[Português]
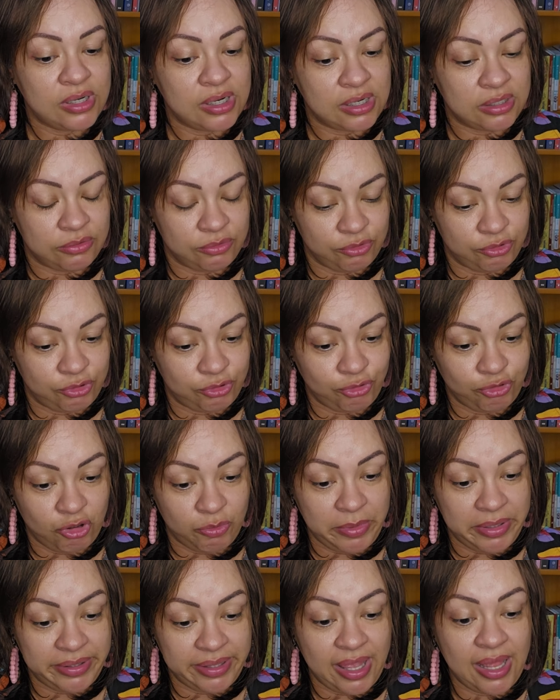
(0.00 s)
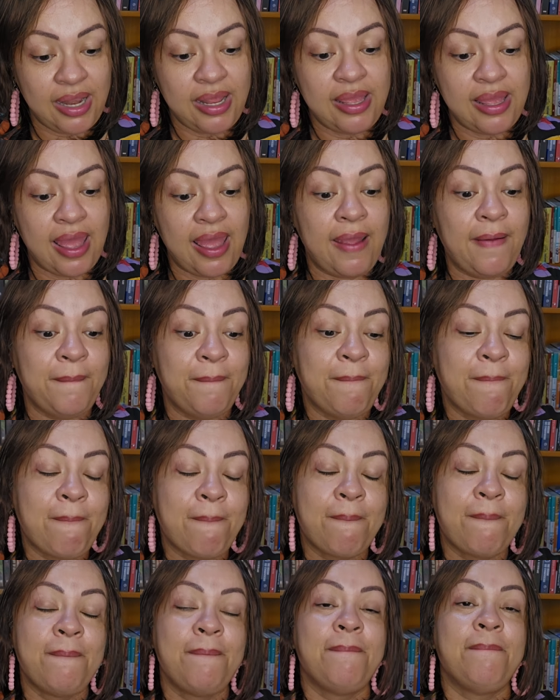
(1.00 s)
anos. O nome dele é
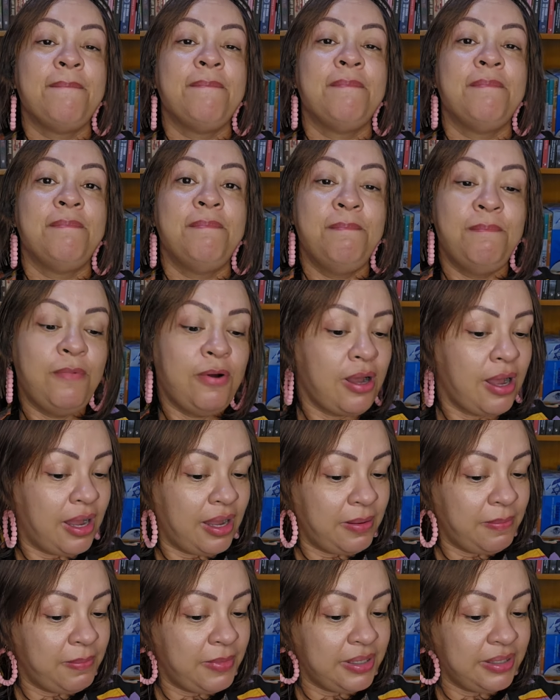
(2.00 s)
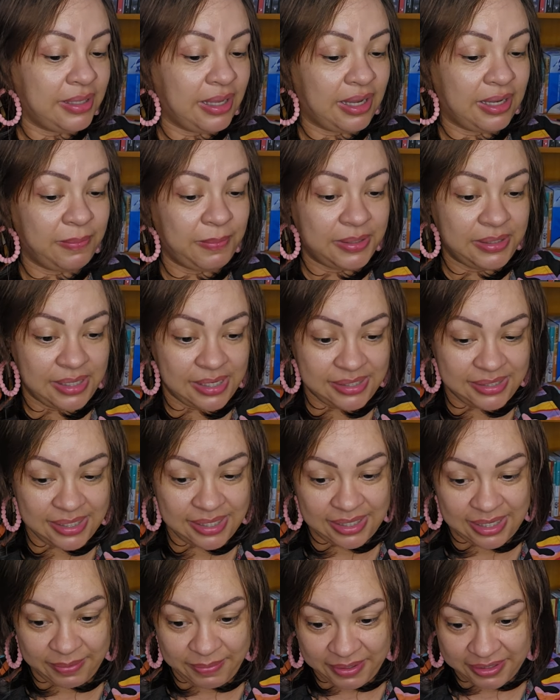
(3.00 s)
Mohamed Ahmed das
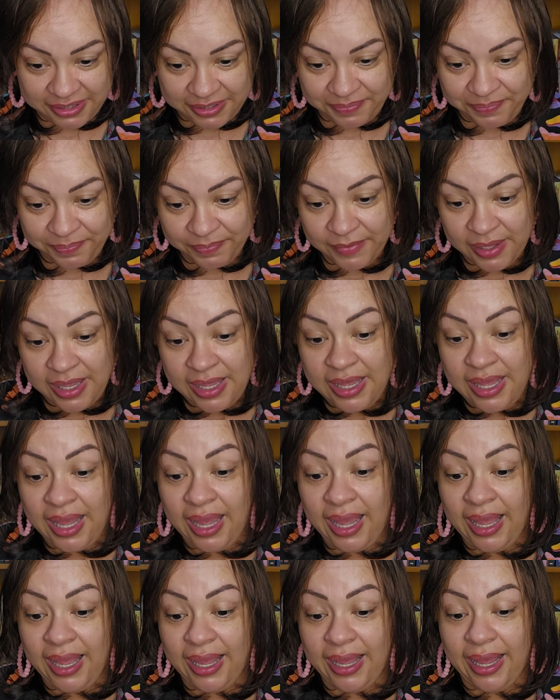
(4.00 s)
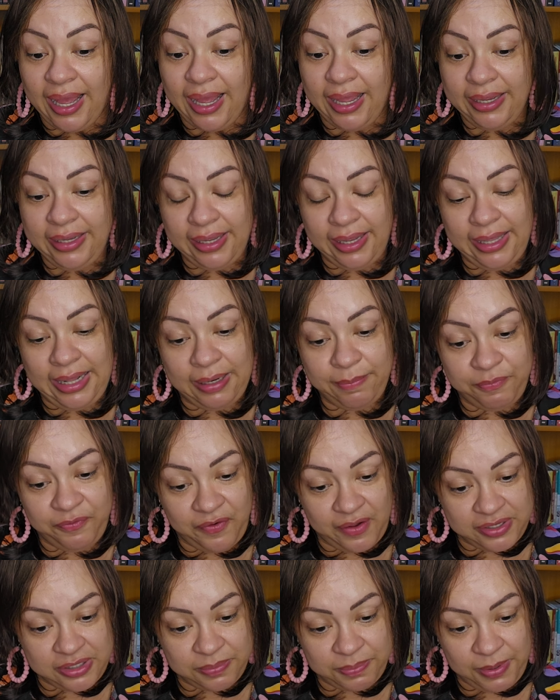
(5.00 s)
Arábias. E aí ela me
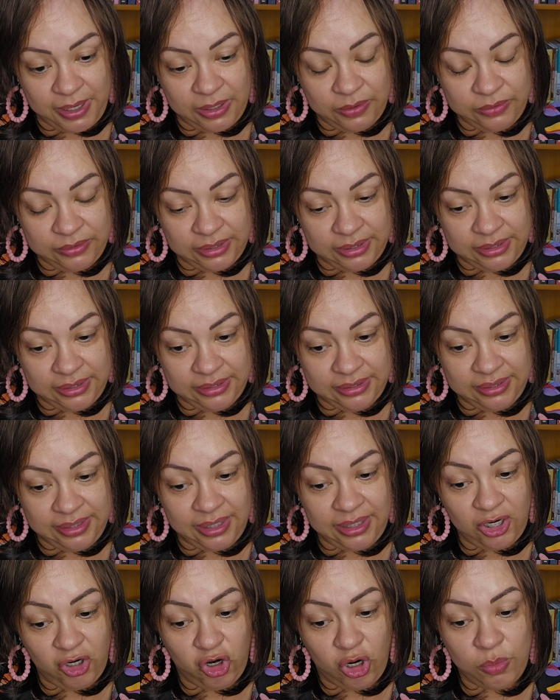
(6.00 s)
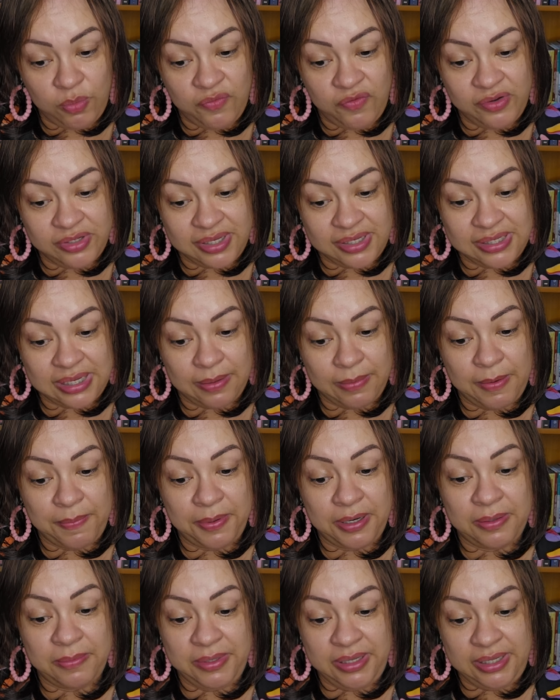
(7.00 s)
faz uma pergunta aqui. Teria como você saber
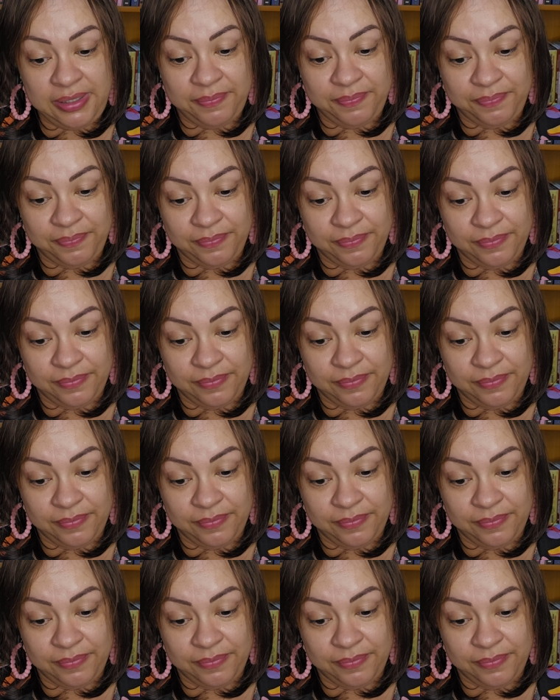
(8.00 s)
pra mim